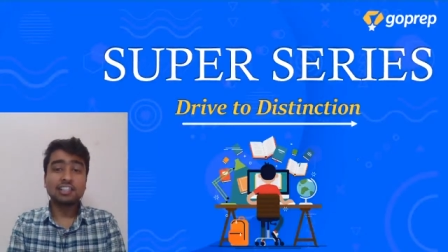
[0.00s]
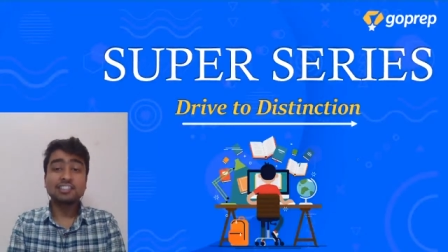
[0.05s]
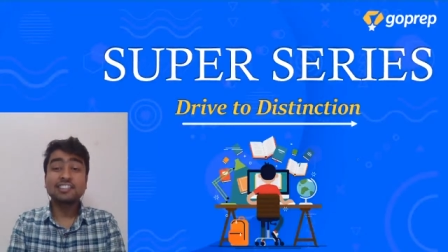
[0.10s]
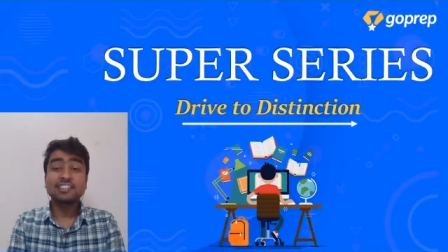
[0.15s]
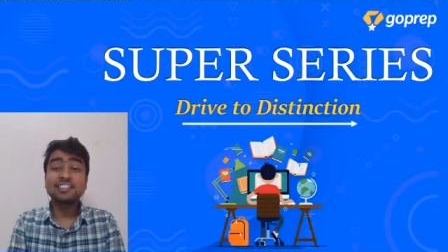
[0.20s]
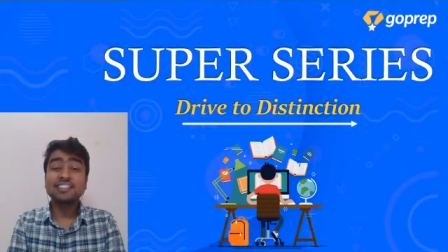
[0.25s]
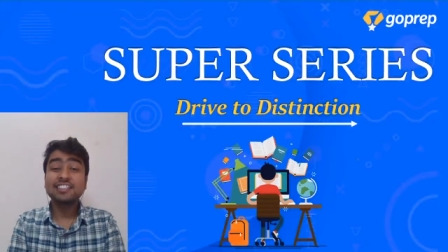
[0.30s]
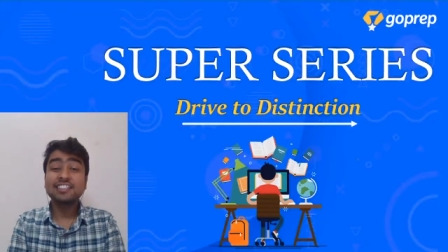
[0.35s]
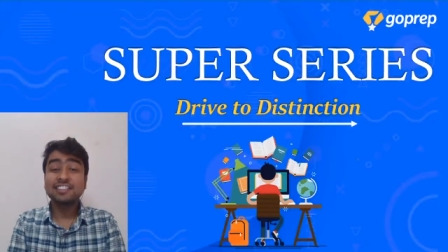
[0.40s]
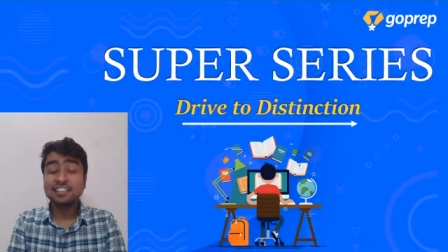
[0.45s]
a
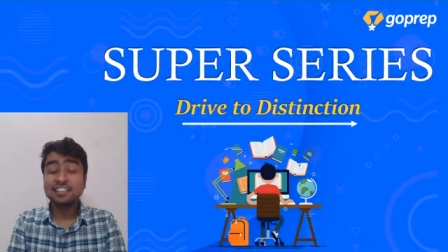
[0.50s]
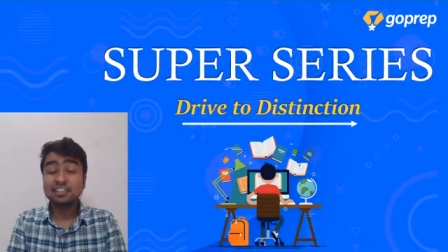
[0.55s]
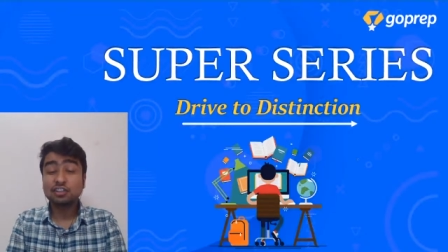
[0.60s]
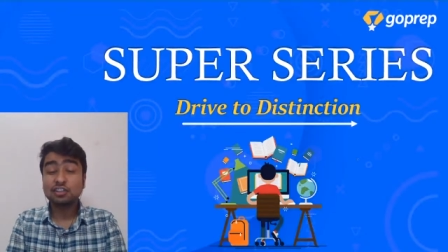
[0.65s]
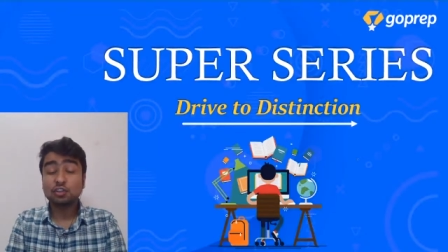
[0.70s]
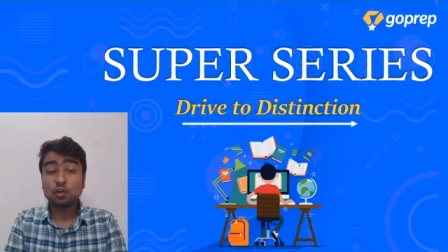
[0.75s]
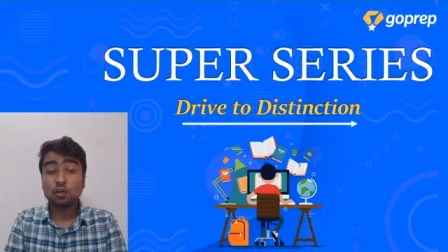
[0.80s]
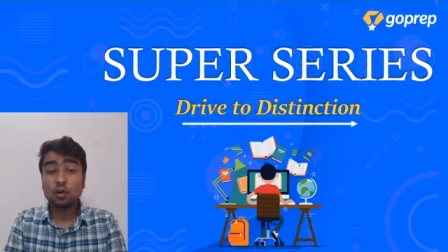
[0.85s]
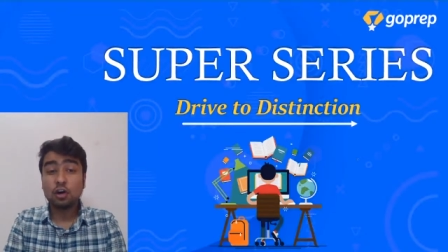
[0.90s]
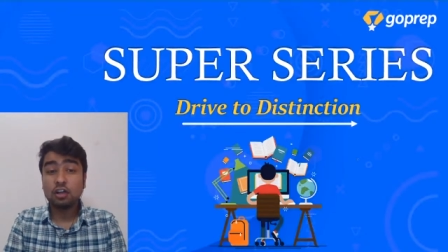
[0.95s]

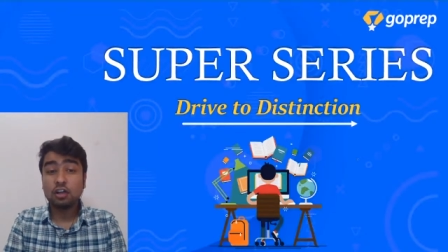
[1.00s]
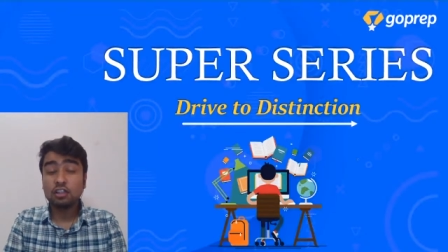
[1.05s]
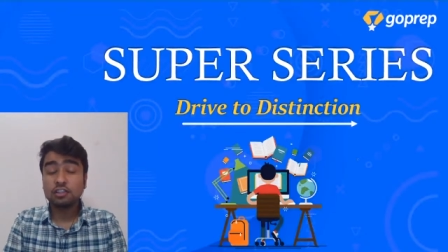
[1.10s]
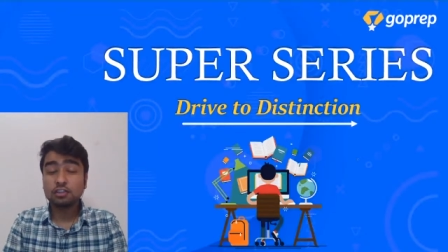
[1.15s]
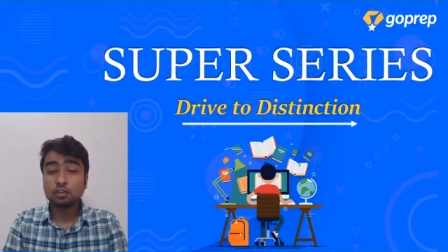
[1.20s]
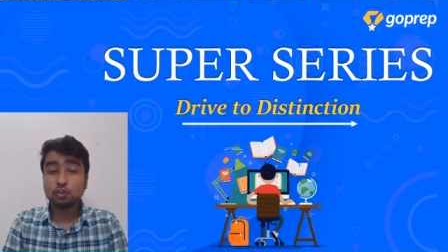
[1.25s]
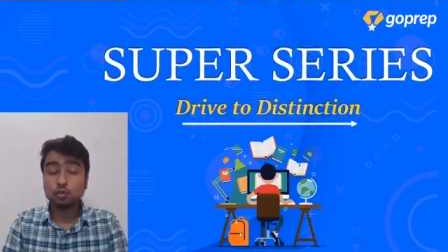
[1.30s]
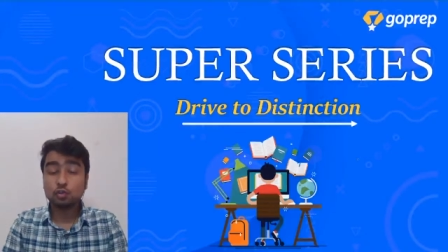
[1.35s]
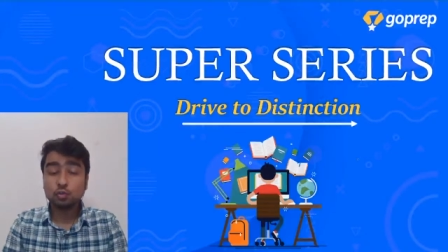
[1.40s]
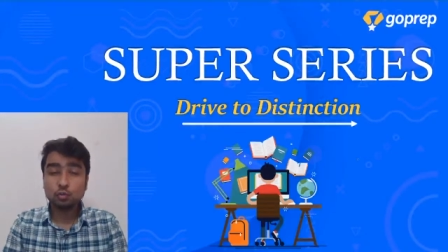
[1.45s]
series
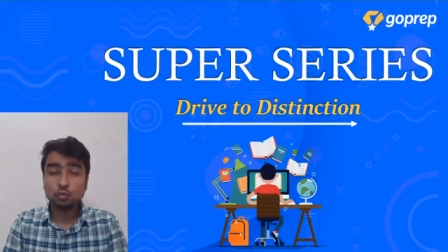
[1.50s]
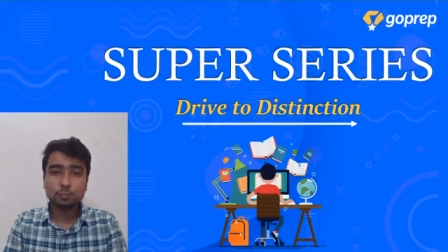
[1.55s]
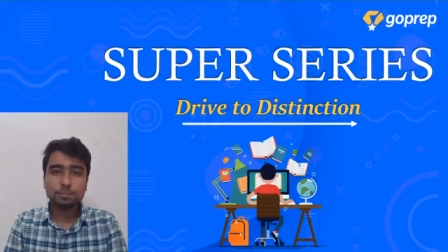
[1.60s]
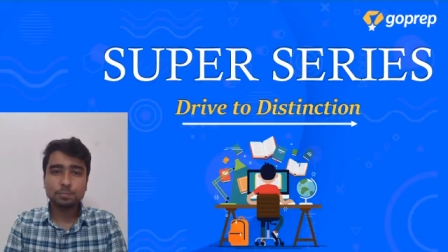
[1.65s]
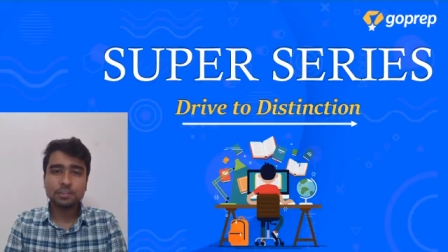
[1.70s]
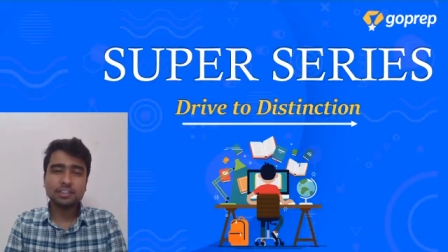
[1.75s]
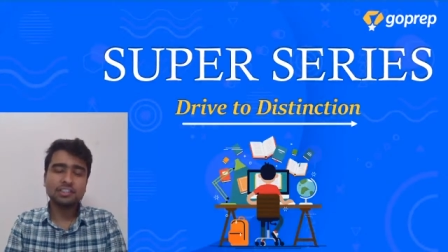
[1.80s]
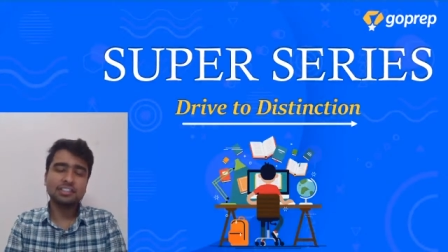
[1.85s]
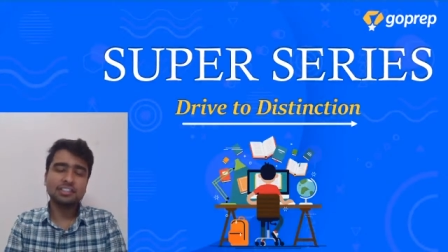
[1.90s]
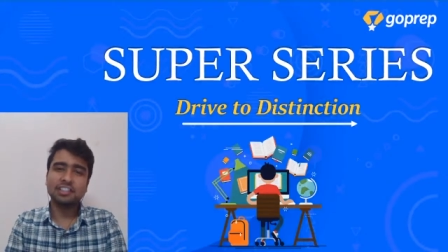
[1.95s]
called
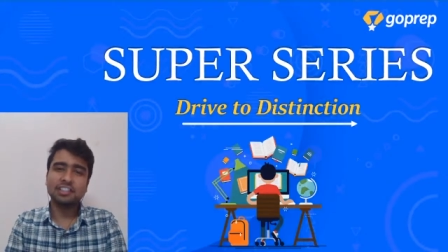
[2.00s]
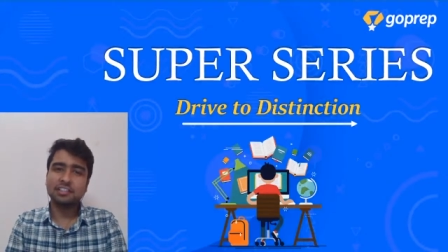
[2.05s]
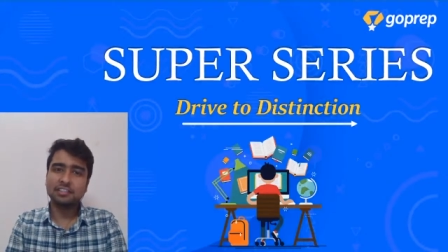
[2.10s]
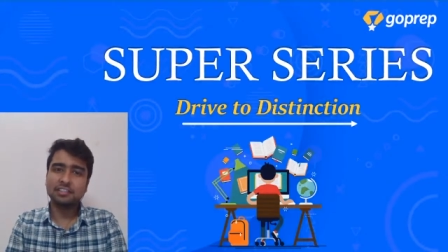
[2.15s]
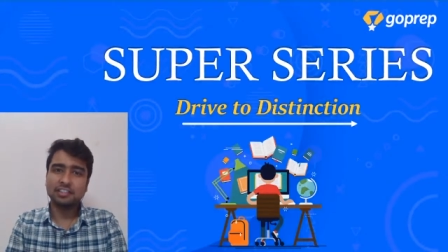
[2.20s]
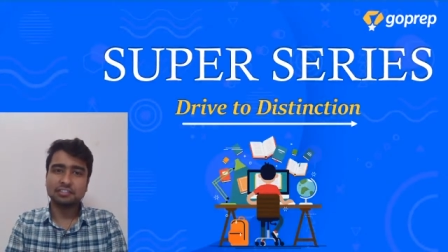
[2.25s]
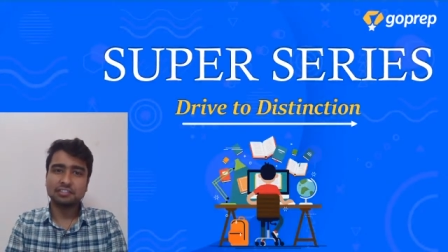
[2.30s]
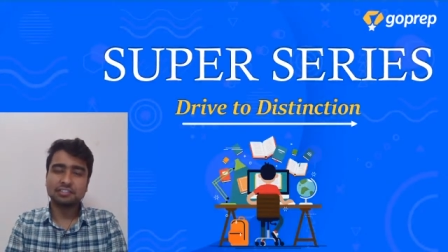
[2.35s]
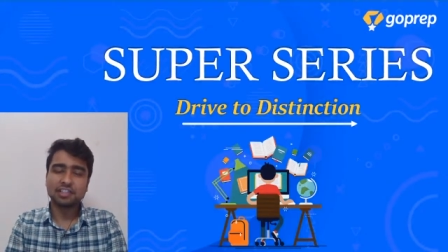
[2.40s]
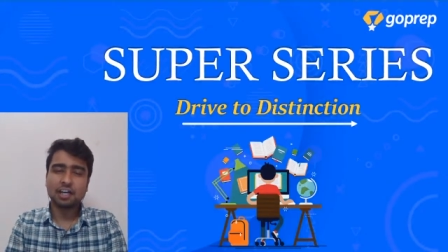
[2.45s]
Super
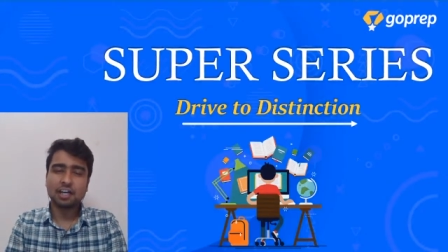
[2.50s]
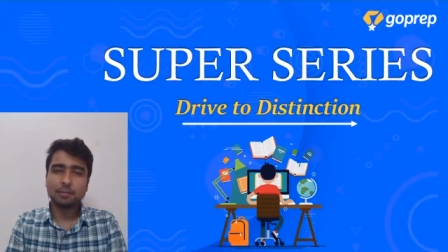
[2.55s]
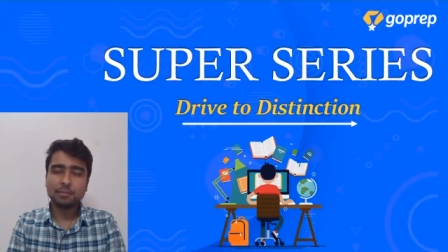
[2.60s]
Series.